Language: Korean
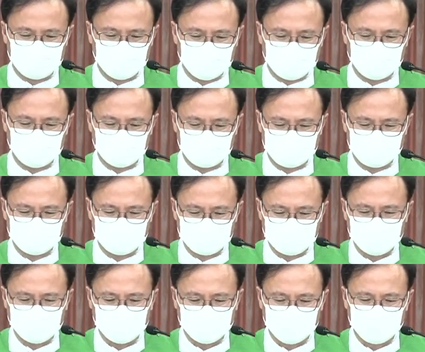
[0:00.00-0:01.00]
더
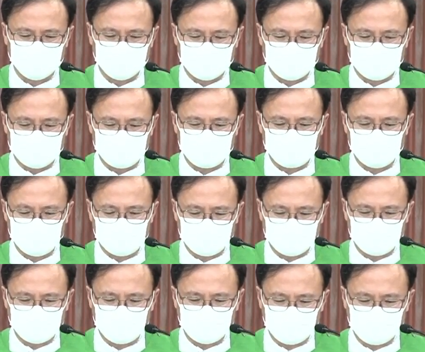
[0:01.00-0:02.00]
깊이
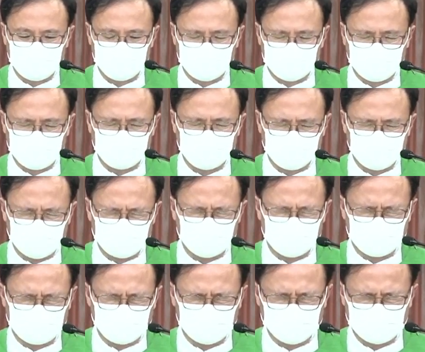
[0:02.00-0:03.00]
있게 또 다른
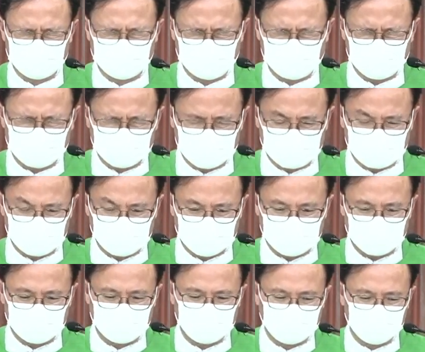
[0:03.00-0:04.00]
관점에서 말씀을
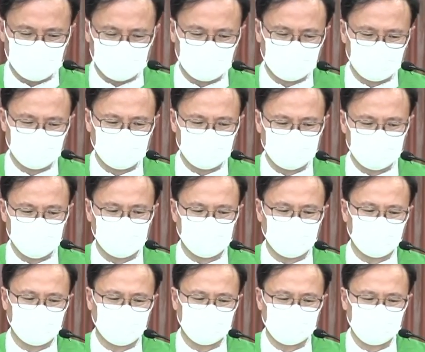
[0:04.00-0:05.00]
묵상해 보도록
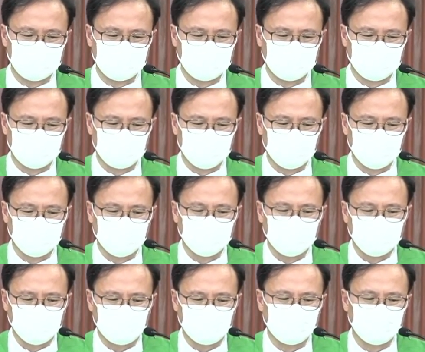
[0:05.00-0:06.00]
합시다.
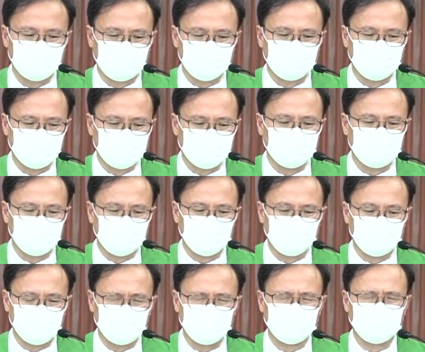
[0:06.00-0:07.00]
왜 깨어 있어라고
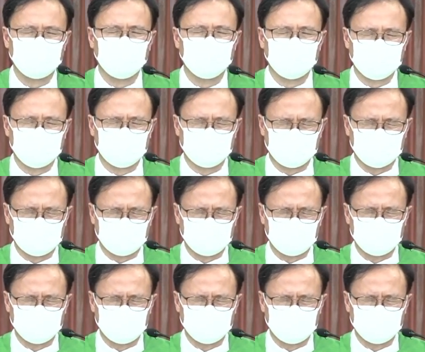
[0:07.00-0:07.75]
말씀을 하실까?